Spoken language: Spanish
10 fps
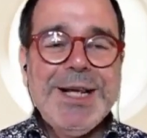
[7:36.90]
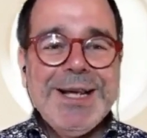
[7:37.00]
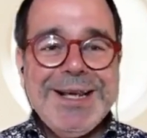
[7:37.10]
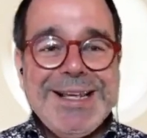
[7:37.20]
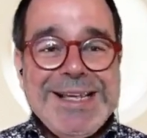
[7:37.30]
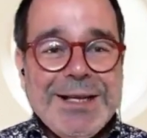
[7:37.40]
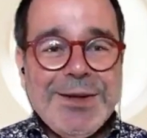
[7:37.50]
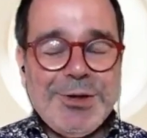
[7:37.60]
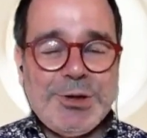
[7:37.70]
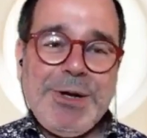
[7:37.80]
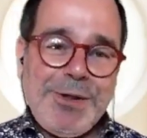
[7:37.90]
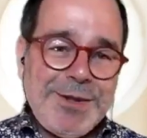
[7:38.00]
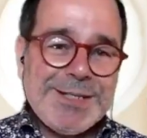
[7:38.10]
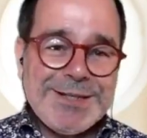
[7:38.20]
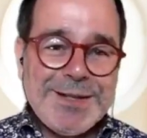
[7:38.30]
y los
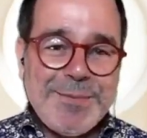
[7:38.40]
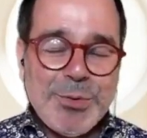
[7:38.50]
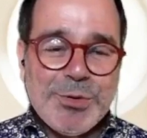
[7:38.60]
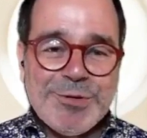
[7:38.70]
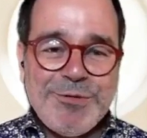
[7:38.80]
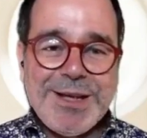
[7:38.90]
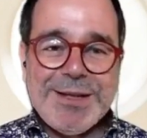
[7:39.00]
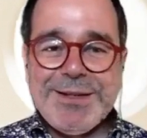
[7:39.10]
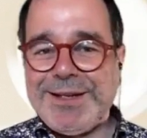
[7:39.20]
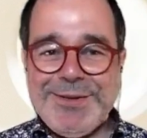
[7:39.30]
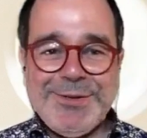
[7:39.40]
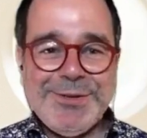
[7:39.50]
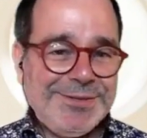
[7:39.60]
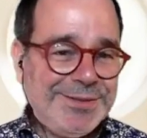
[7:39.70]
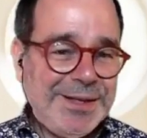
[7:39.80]
periodistas de Pulsfia
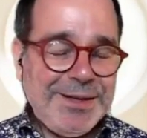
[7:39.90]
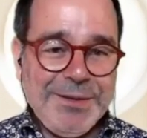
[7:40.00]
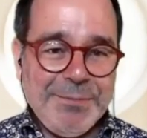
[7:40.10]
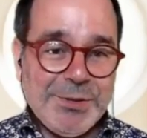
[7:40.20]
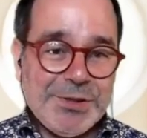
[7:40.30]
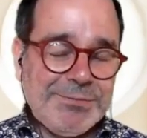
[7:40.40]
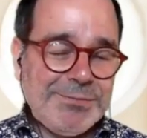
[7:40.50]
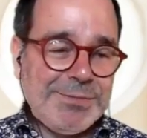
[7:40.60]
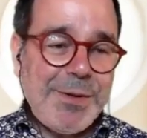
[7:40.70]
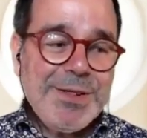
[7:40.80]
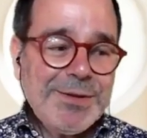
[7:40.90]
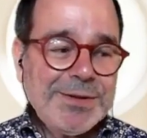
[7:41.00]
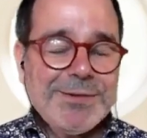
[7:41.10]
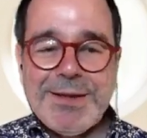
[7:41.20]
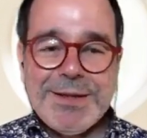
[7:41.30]
dijeron, eh, pues ha habido un
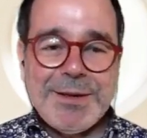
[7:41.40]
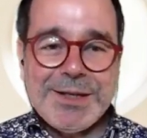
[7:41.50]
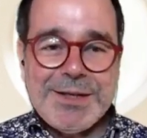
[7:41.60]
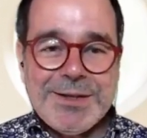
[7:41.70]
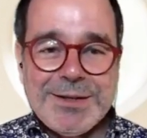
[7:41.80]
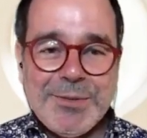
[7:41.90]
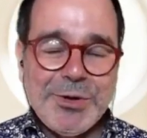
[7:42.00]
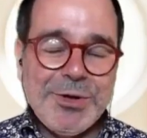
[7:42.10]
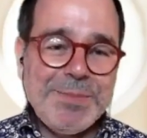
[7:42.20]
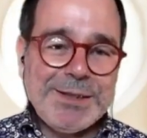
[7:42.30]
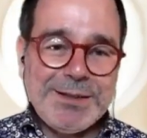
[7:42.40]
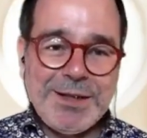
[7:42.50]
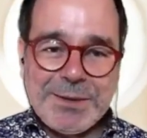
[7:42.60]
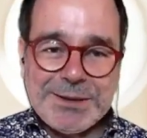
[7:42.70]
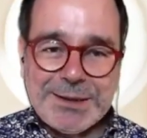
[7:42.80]
accidente marítimo y patatín y
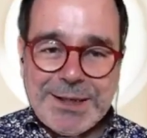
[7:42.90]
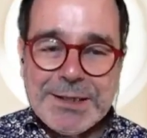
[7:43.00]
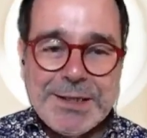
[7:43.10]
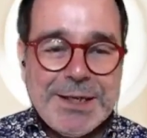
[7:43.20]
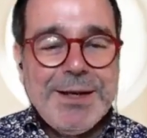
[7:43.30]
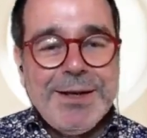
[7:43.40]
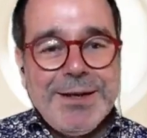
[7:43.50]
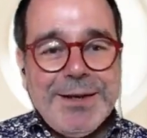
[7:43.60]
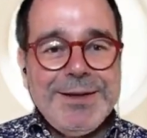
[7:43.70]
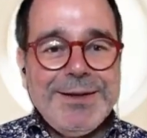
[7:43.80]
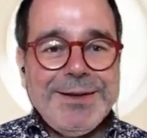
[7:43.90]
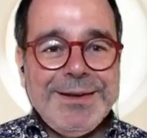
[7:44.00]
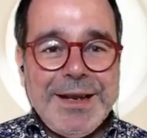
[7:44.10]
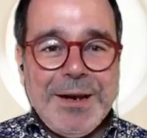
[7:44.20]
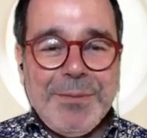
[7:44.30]
patatán, y
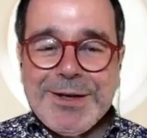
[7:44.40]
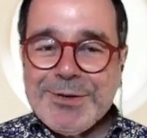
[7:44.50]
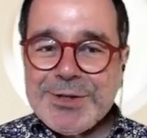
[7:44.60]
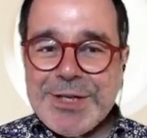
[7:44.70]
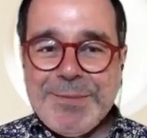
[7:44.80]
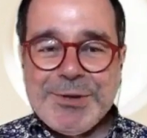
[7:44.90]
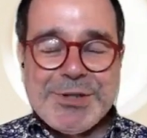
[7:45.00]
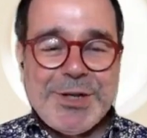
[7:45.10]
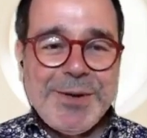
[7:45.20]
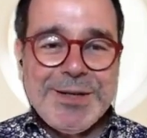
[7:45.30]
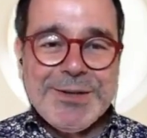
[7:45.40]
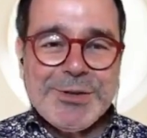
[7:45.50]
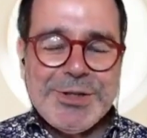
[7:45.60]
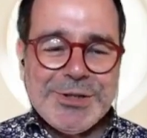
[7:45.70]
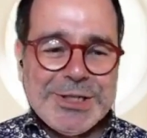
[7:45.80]
el barco se llama no sé cuántos y
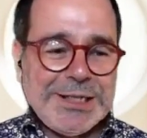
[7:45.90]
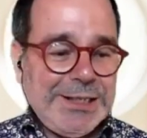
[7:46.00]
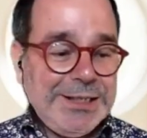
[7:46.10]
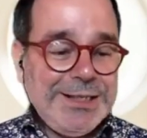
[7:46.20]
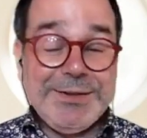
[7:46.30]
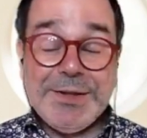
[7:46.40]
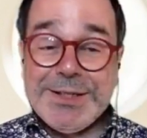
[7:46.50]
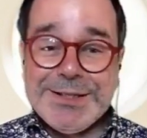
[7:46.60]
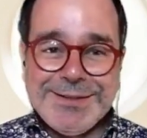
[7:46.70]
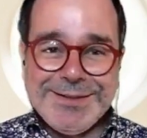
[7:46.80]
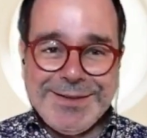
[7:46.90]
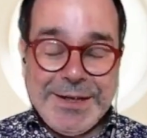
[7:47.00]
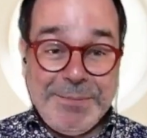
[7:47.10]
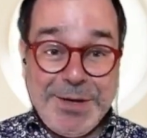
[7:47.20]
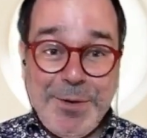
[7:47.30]
no sé qué. Y entonces en eh,
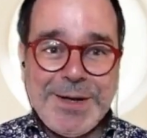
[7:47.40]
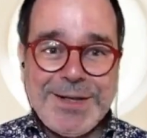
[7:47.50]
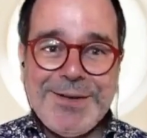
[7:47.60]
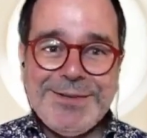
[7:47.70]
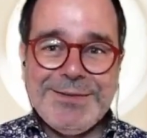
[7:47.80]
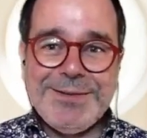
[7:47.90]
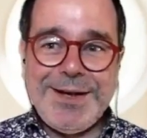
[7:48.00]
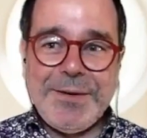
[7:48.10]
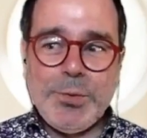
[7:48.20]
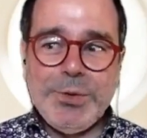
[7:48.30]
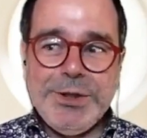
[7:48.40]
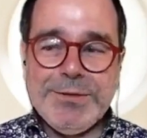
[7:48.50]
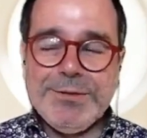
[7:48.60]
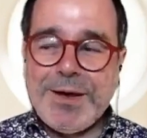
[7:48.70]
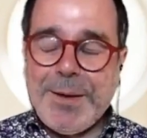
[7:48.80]
mi compañero decía, uy,
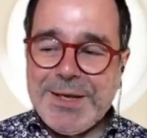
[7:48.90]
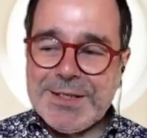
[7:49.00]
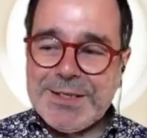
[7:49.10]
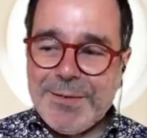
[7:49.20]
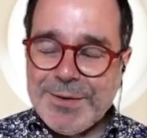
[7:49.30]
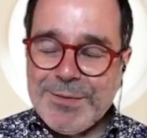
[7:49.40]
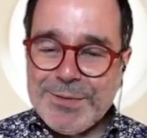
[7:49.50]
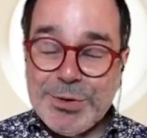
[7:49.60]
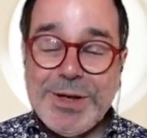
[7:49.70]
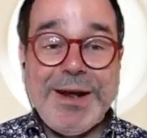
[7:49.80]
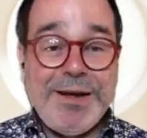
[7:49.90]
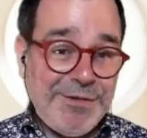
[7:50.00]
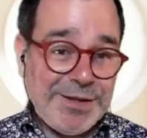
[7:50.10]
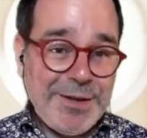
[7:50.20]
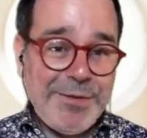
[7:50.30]
a mí este barco me suena,
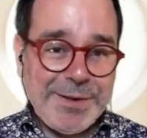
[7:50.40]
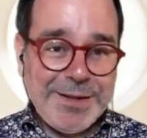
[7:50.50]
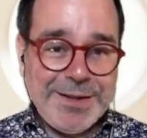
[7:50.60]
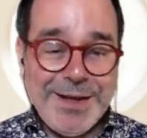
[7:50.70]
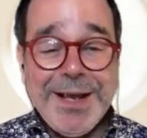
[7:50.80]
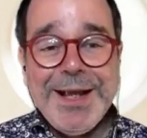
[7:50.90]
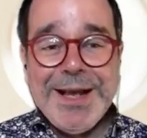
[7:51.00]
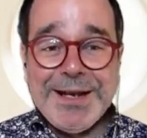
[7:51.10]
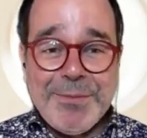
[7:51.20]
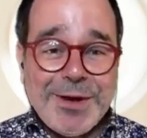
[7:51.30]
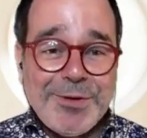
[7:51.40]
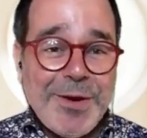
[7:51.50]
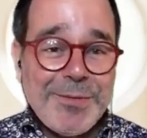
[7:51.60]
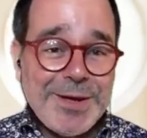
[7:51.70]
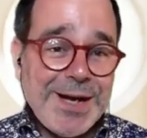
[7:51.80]
efectivamente. En el barco
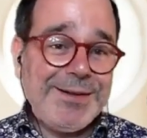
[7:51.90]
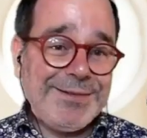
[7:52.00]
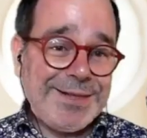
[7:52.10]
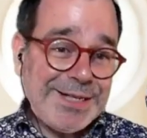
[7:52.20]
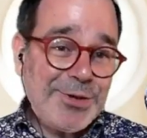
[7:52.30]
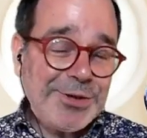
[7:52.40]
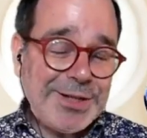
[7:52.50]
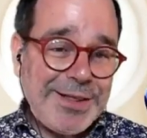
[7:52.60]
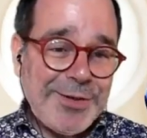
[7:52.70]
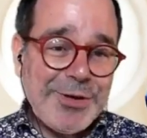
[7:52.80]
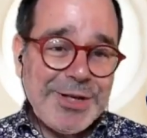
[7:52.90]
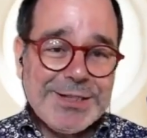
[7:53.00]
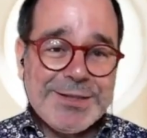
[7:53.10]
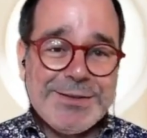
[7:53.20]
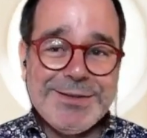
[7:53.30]
había tres
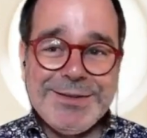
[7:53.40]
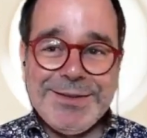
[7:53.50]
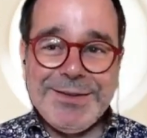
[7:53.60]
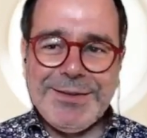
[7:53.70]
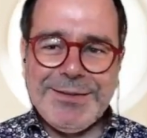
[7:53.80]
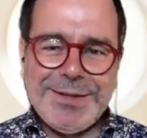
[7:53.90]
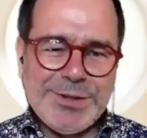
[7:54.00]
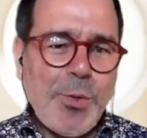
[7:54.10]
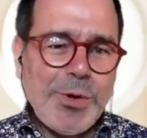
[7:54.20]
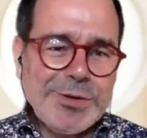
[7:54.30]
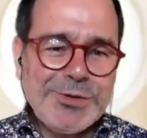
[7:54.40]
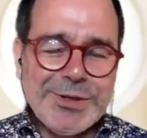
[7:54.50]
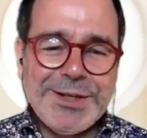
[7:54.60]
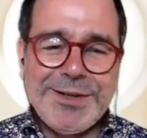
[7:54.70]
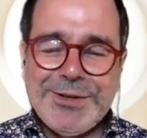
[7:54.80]
contenedores, eh, tres o cuatro
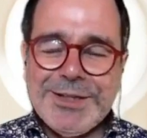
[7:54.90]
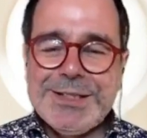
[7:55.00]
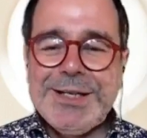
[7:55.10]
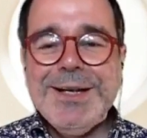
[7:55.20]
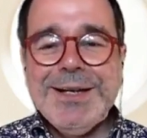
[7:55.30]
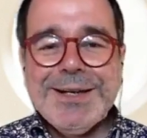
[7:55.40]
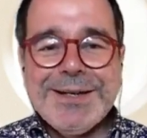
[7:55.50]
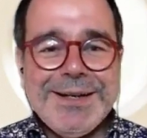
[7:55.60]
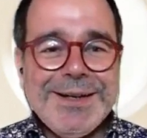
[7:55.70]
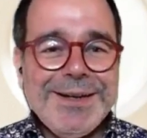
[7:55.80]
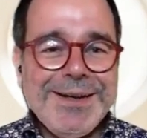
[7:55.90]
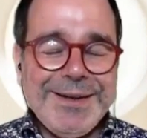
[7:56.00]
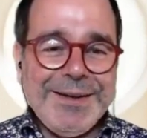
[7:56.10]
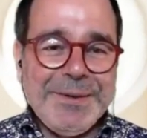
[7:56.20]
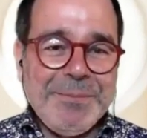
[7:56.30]
contenedores que
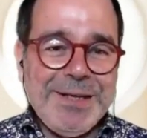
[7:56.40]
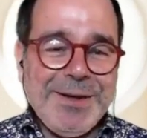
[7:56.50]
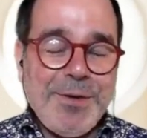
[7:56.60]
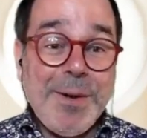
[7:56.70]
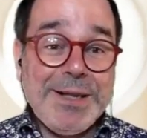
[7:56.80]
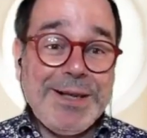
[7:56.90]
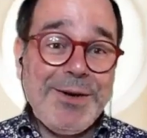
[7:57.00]
eh, mi compañero